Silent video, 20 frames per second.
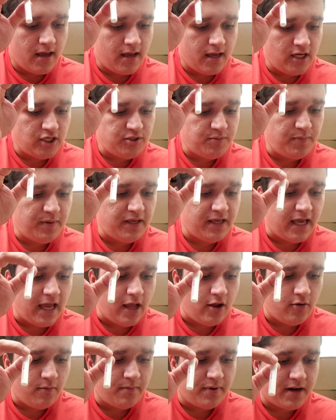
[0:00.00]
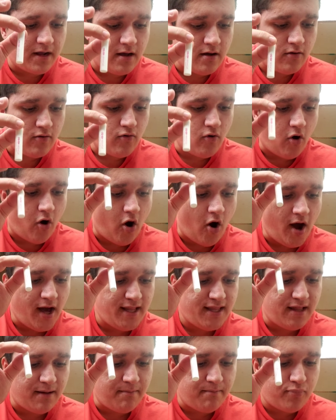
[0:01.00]
Espinheiro branco,
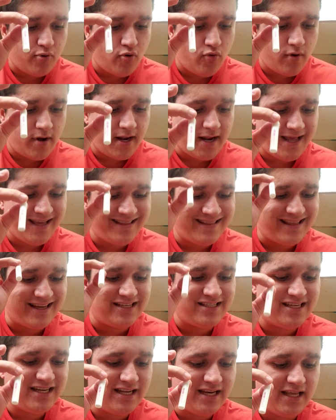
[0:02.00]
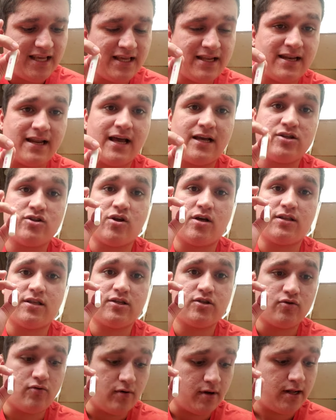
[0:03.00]
rosa búlgara e tangerina. As
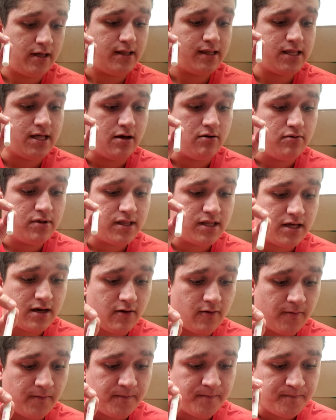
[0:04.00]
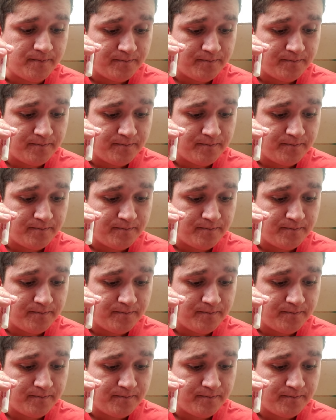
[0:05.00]
notas de coração são